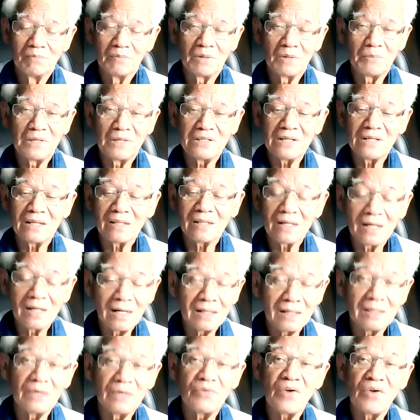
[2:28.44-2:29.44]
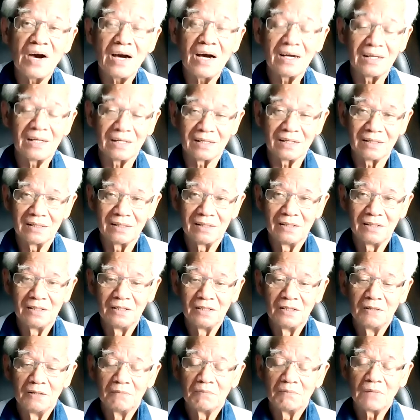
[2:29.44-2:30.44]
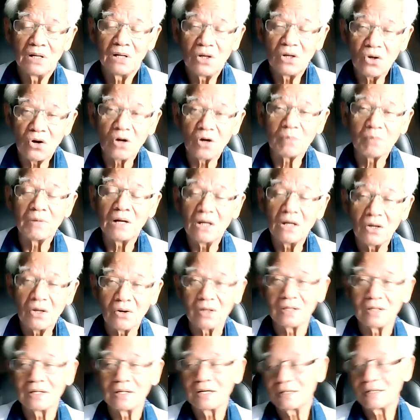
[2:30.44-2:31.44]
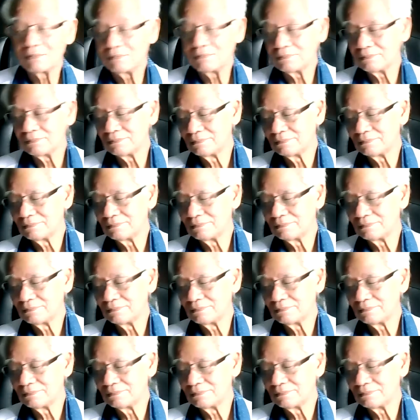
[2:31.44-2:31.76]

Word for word: มันไม่ใช่ทั้งนั้นที่ว่าเนี่ย มันหลอกมันหลอนครับ